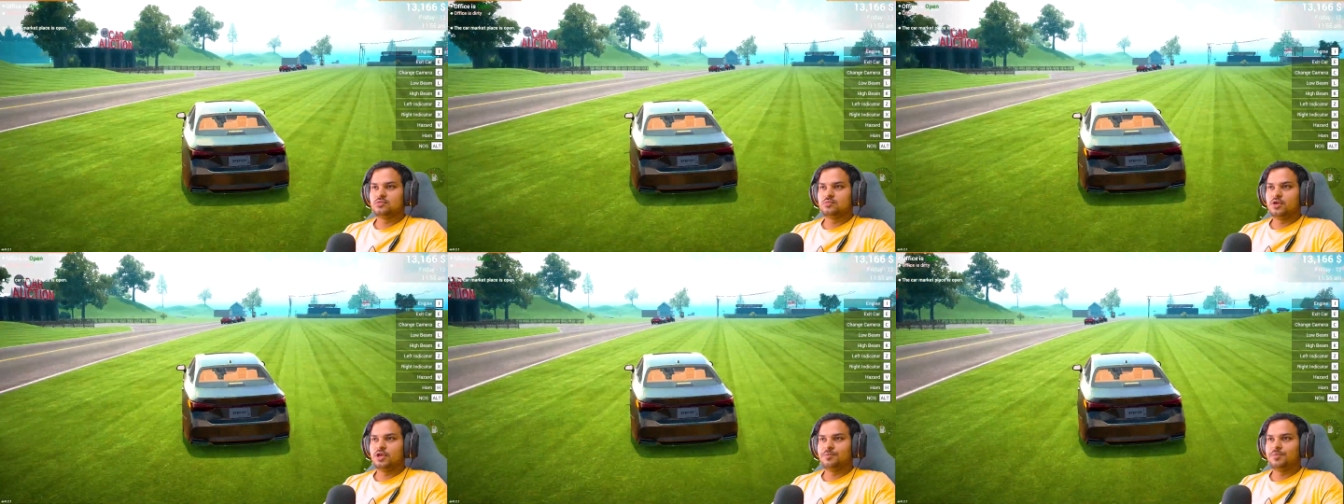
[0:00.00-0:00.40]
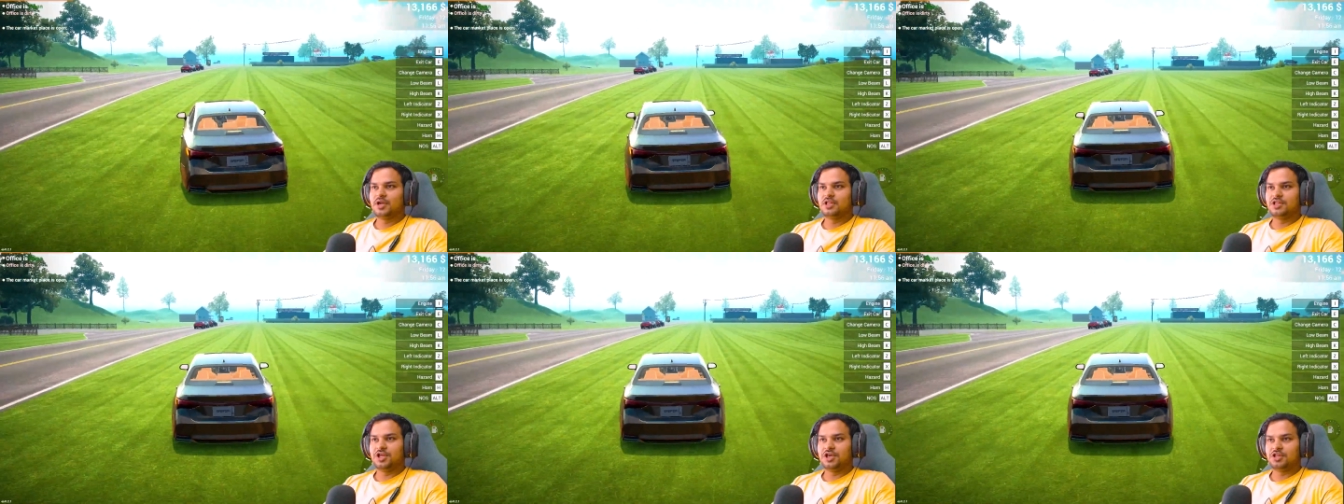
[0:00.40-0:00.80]
एक
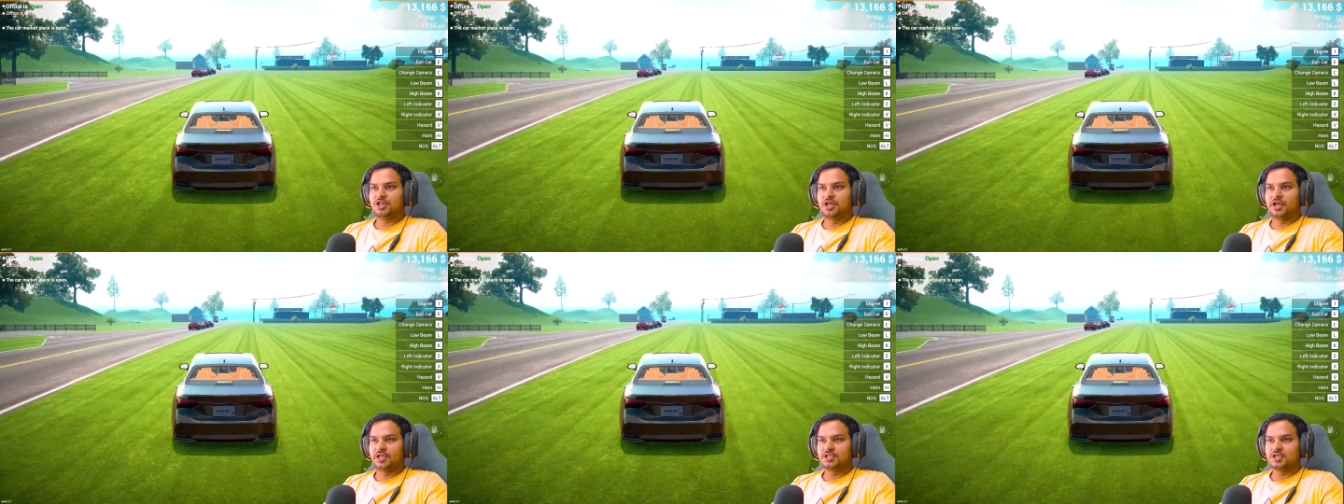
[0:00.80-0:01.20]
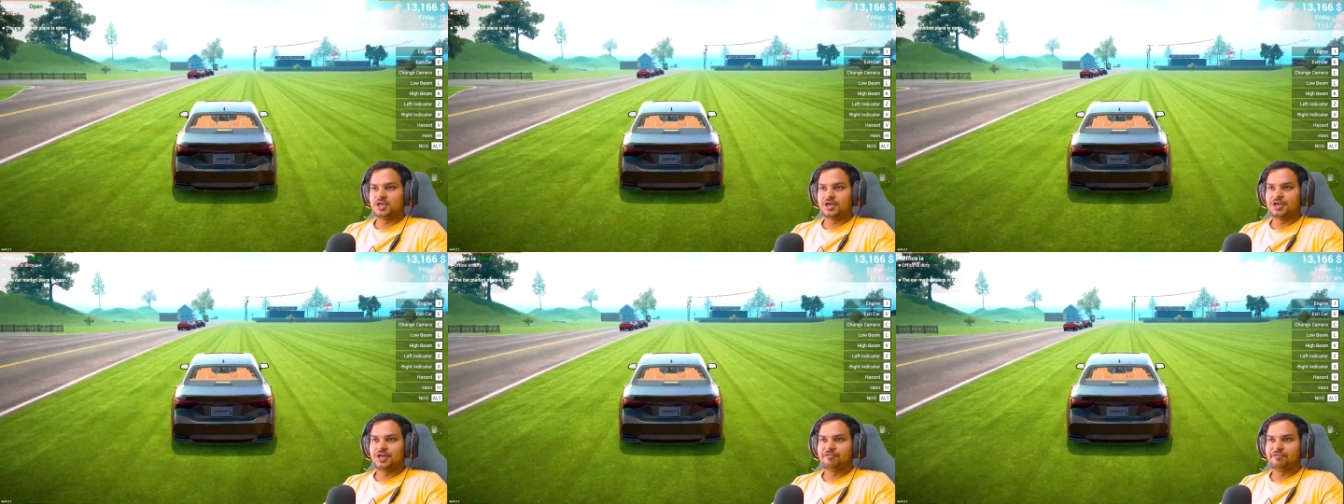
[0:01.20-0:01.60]
बार देखते हैं इसके
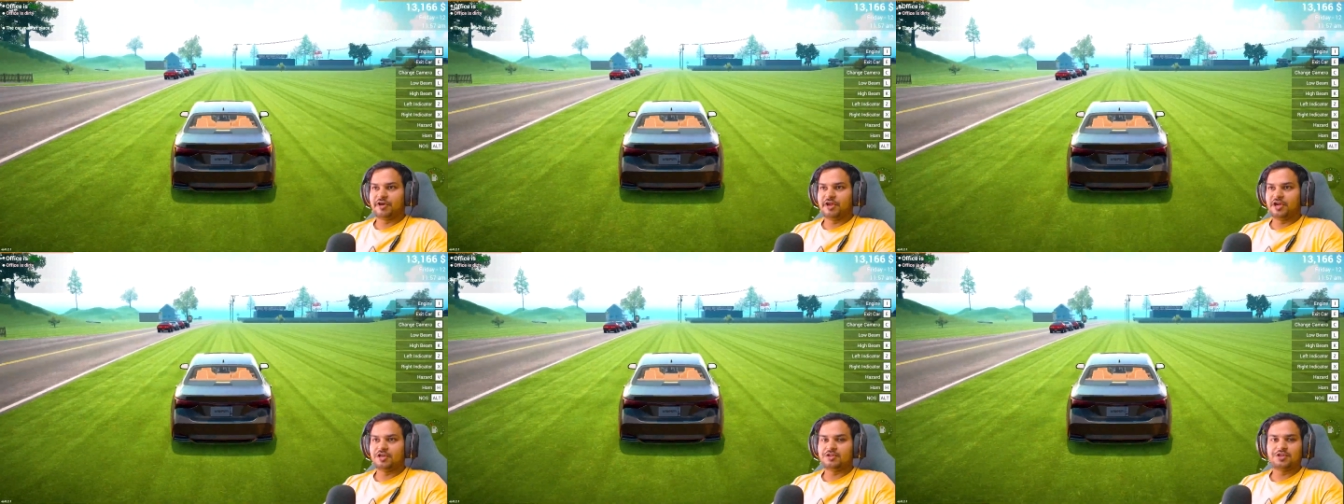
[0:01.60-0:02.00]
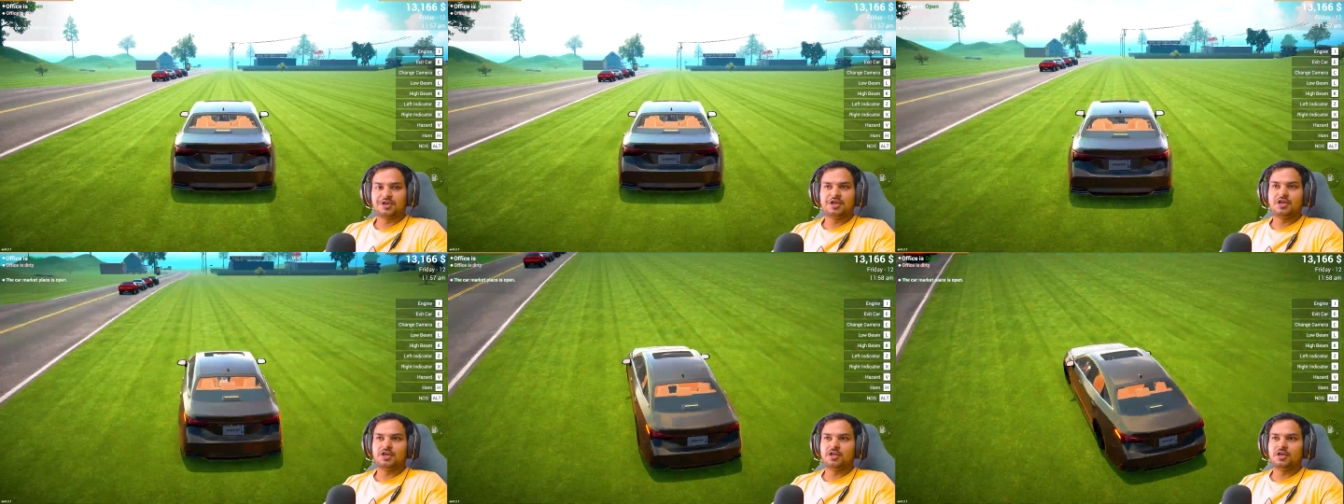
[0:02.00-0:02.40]
रेट वगैरह
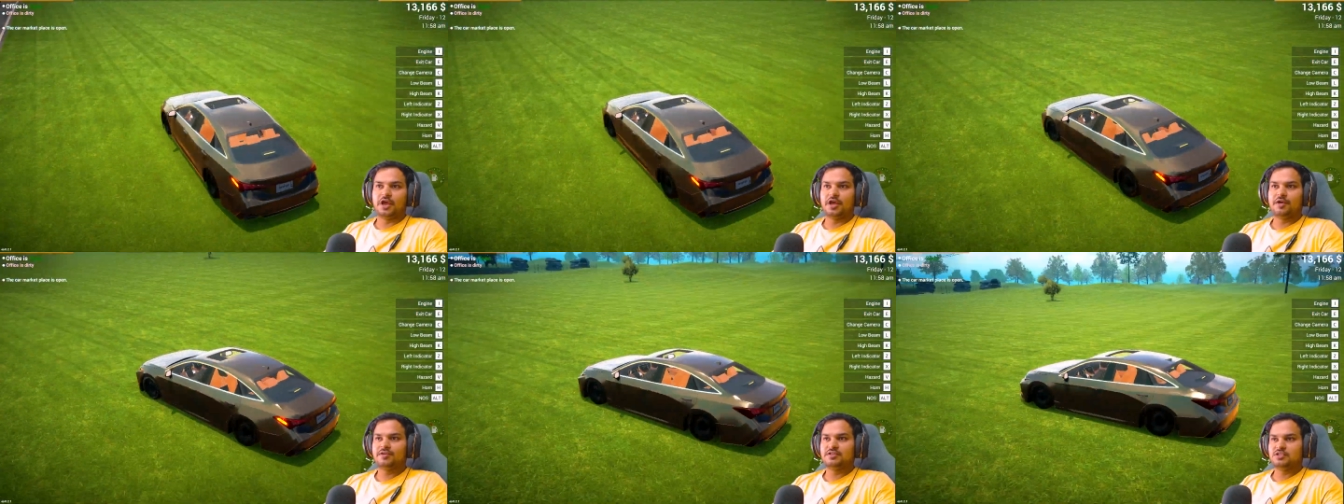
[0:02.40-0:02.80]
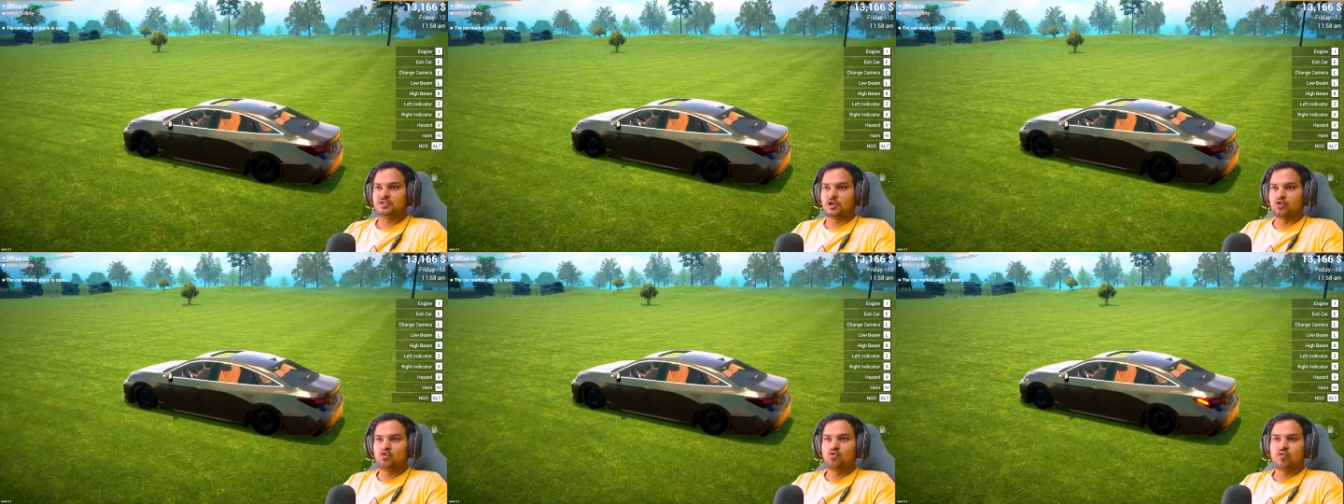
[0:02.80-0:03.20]
कितने के है वैसे
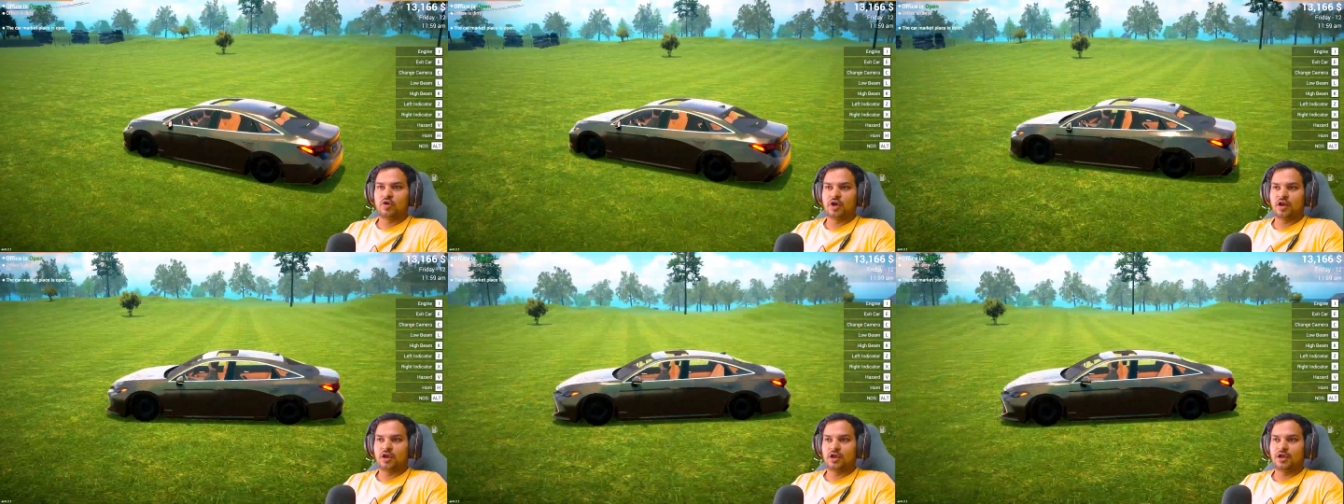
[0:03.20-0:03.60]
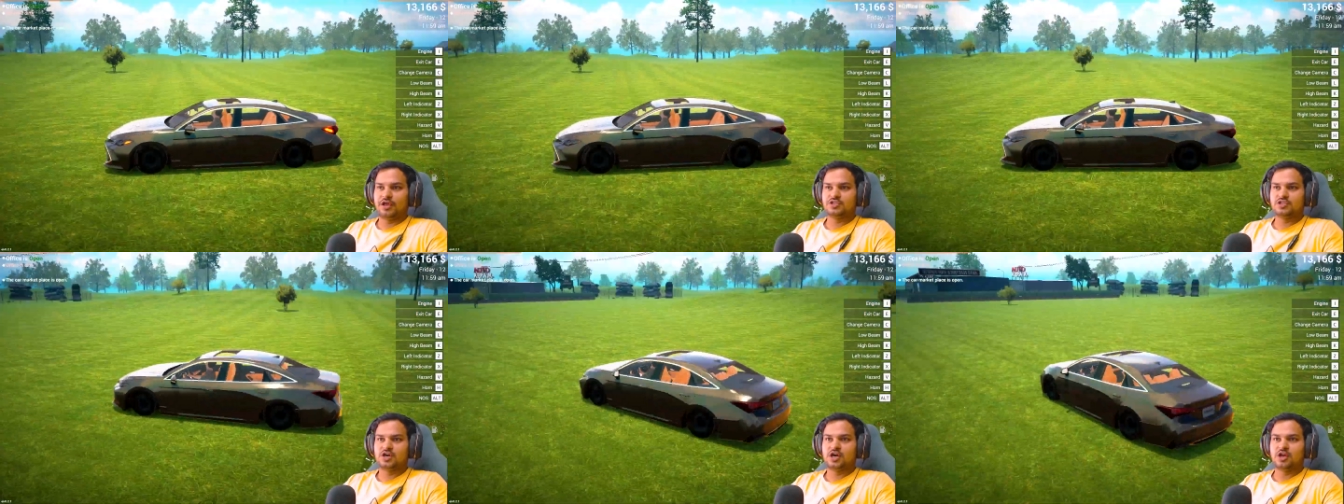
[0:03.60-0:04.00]
सनरूफ वगैरह
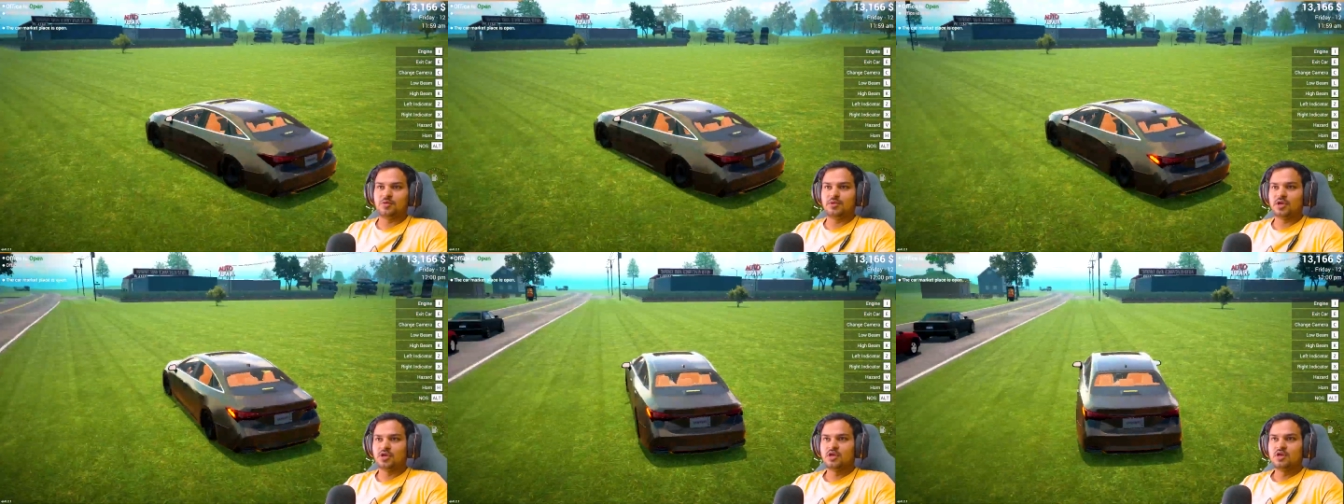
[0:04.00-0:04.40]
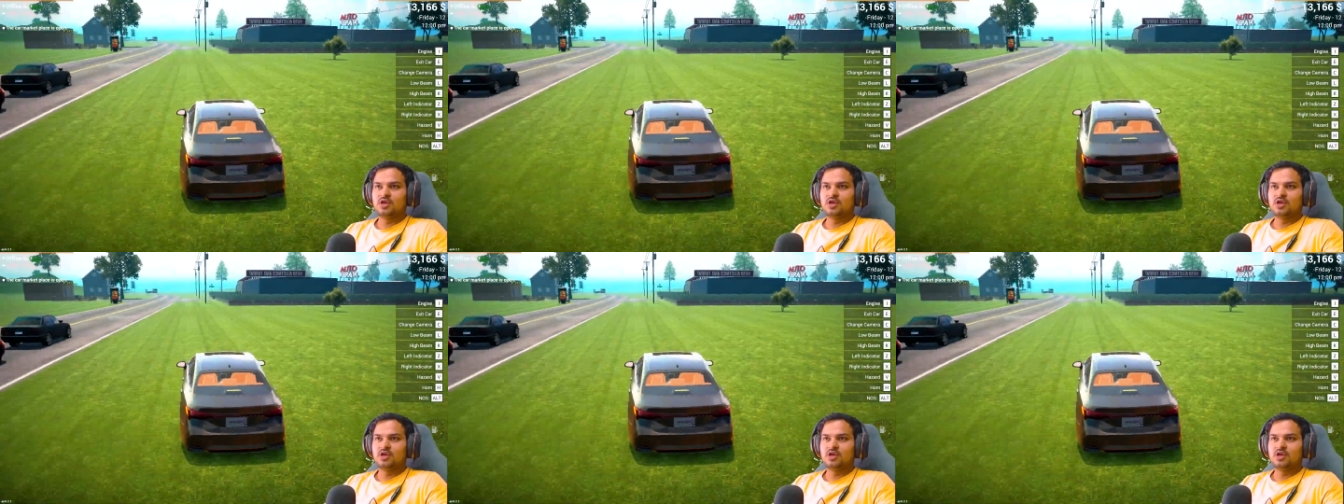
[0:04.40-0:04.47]
है इस गाड़ी में